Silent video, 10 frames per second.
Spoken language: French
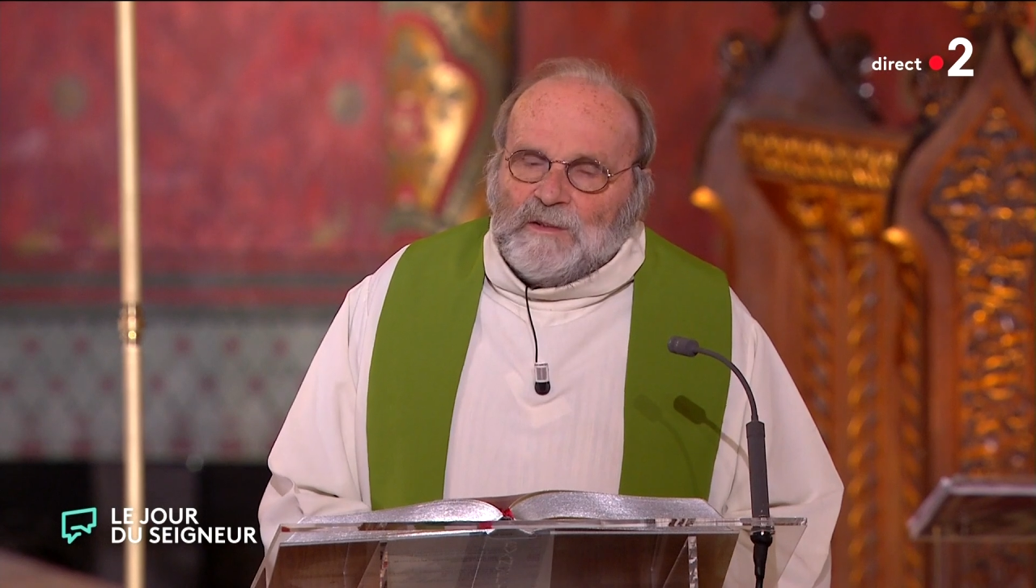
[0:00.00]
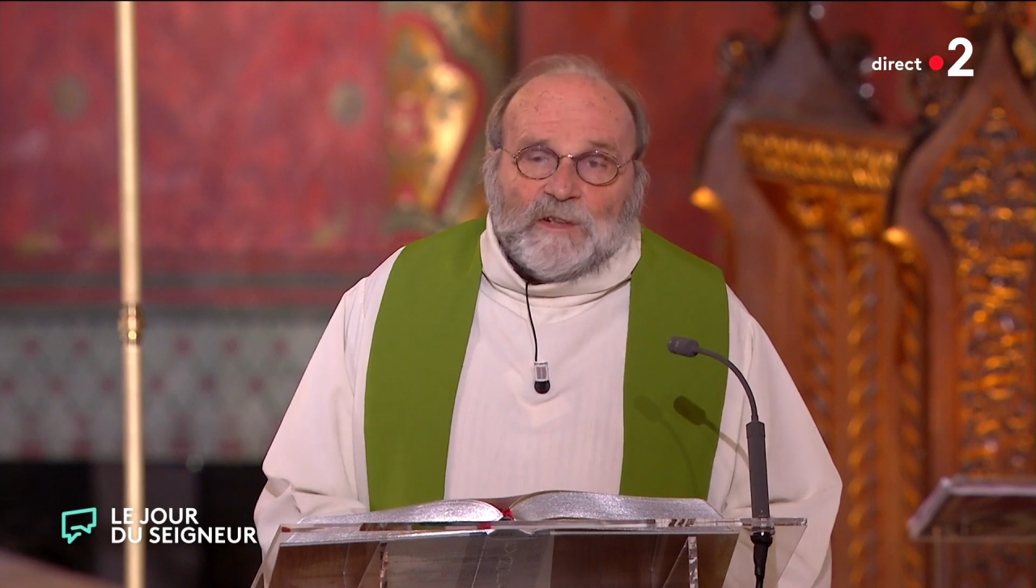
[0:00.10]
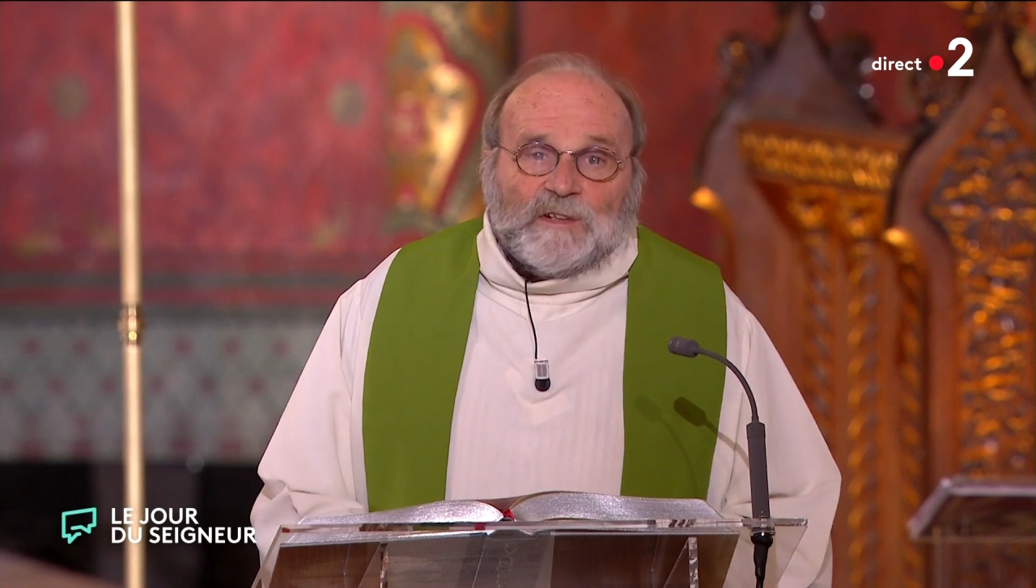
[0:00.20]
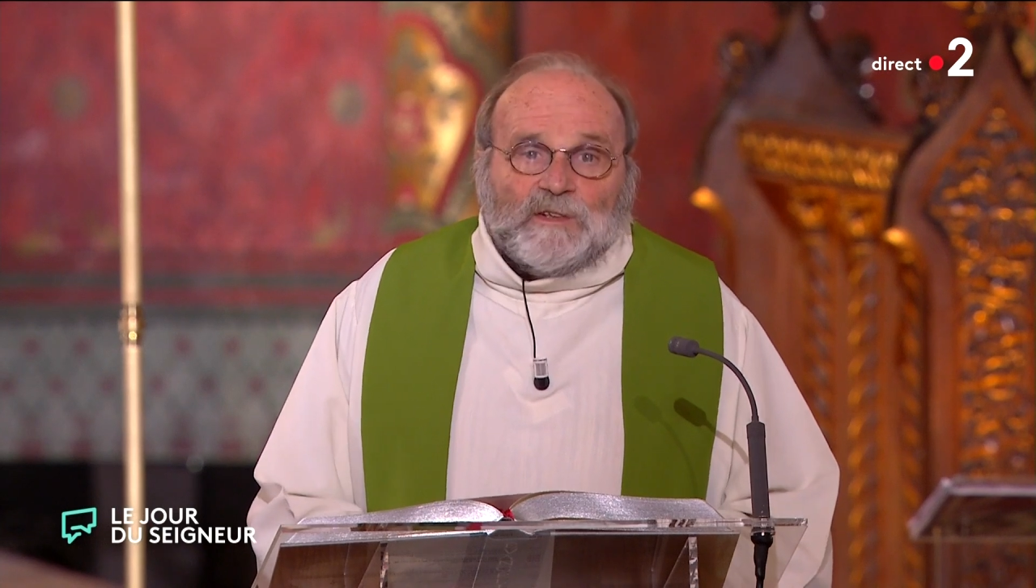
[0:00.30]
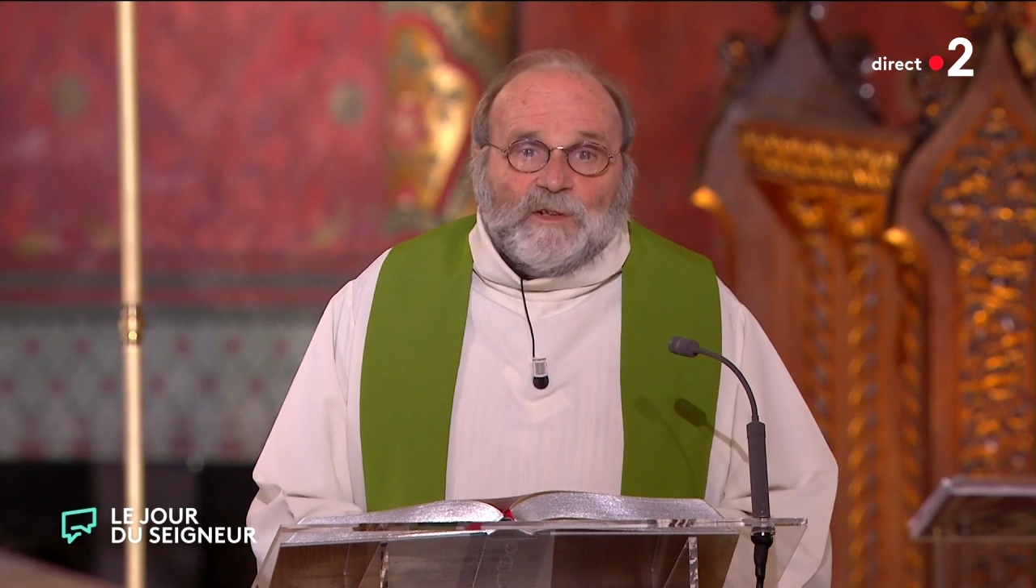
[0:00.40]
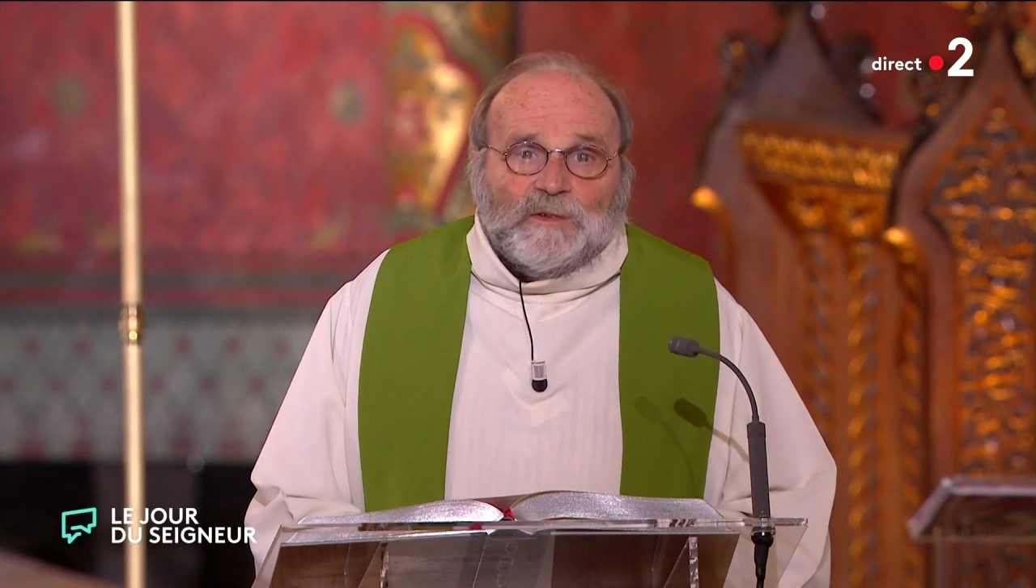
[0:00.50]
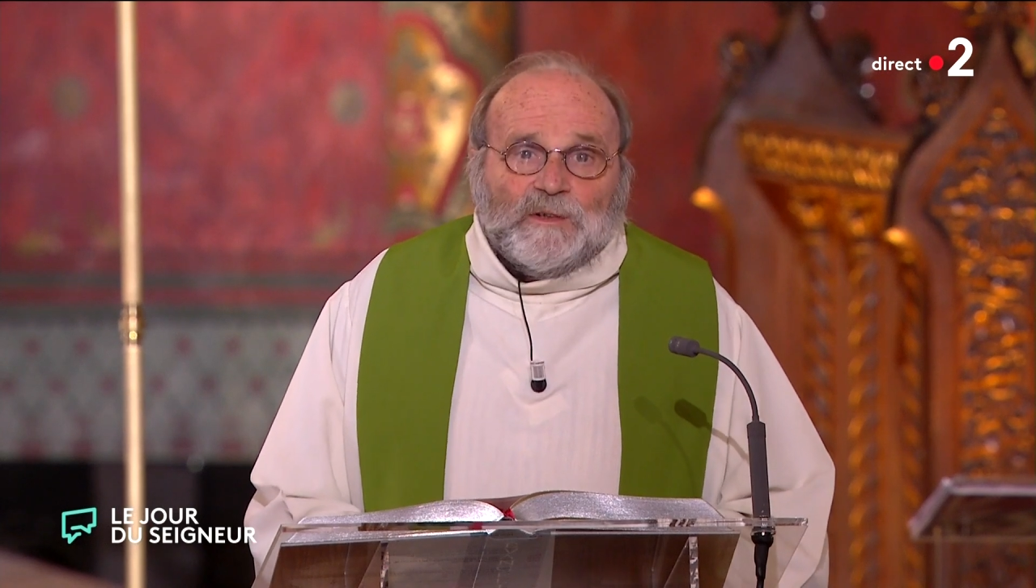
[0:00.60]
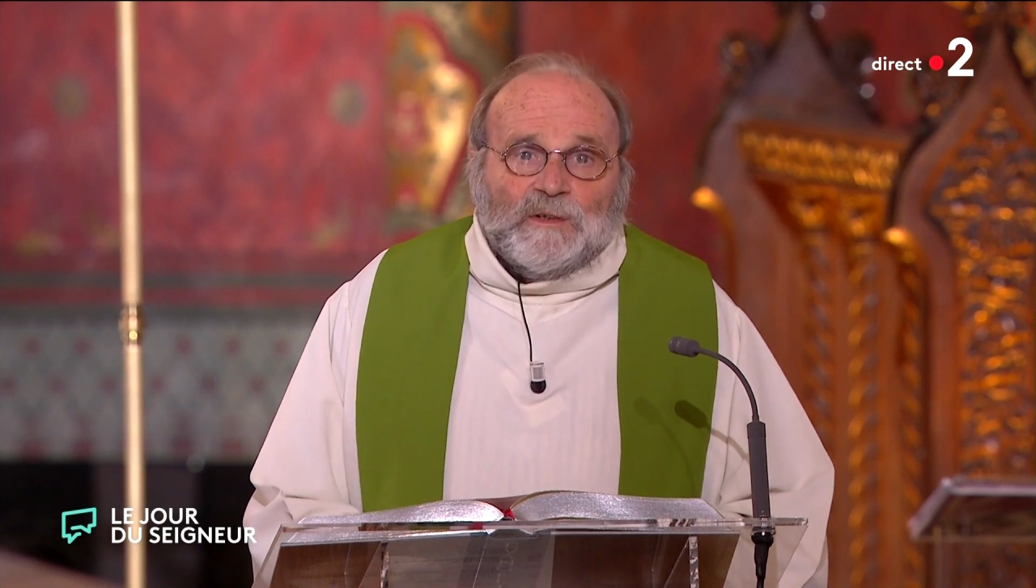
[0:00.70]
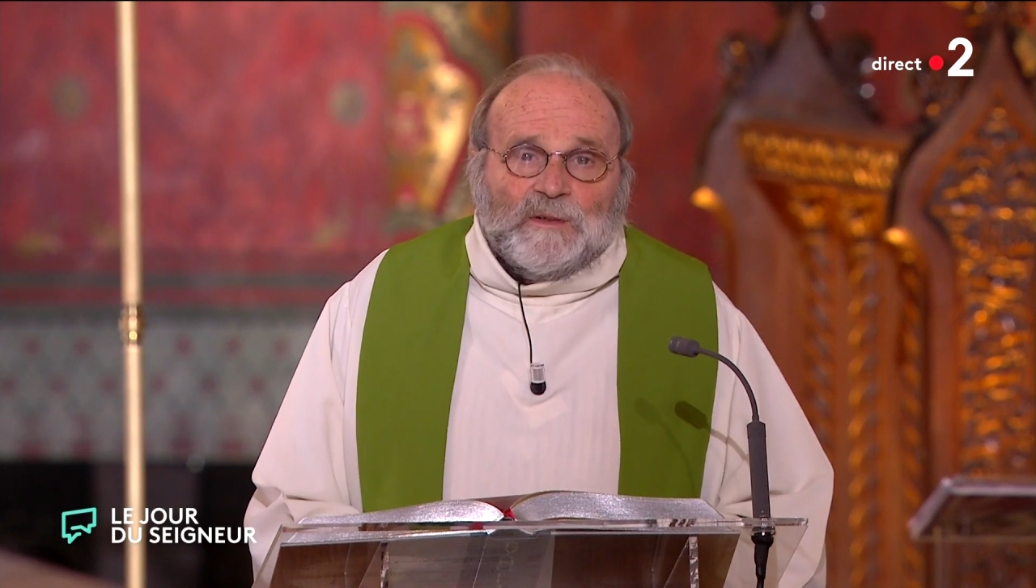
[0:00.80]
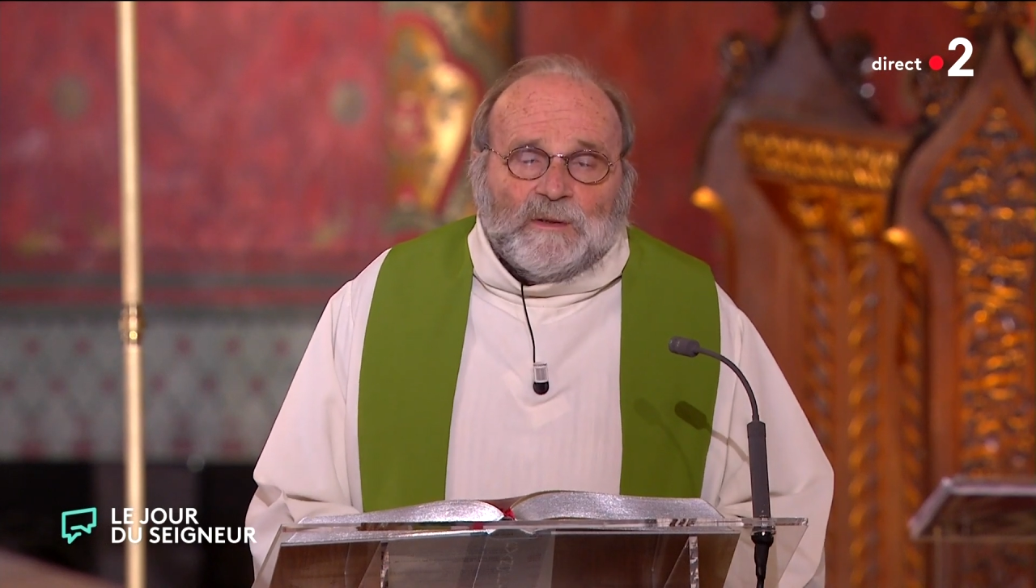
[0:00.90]
sans
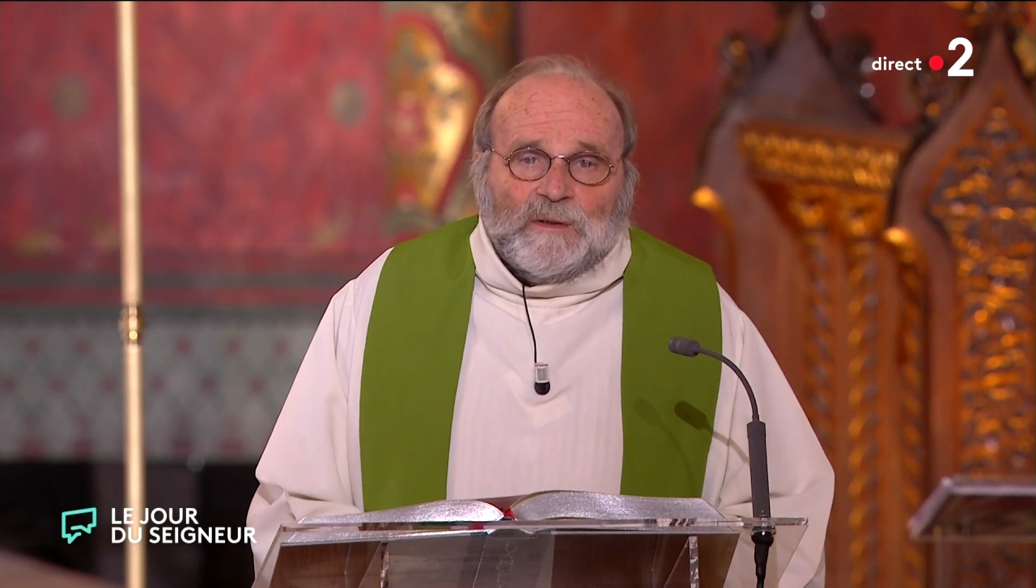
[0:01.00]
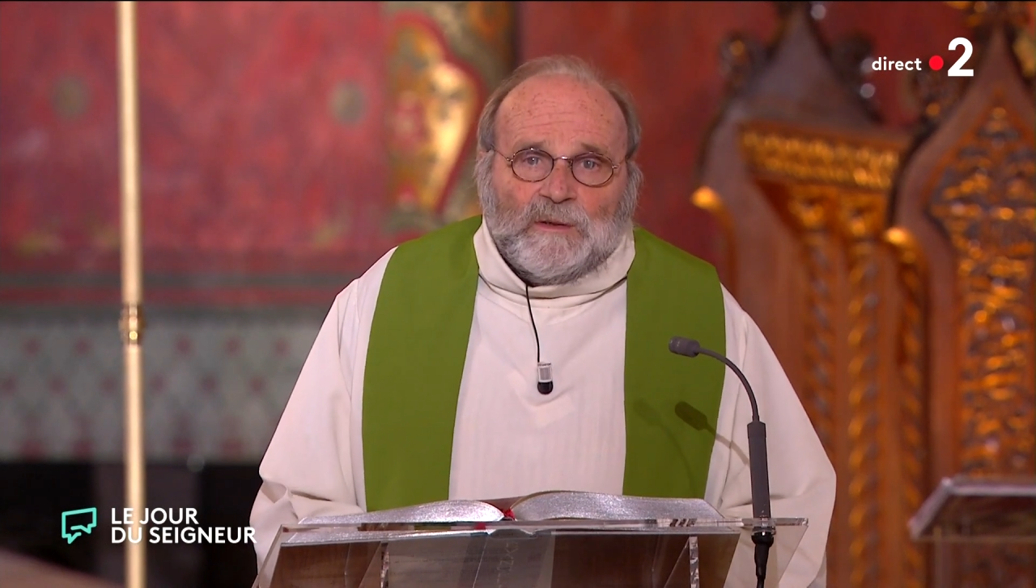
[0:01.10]
attendre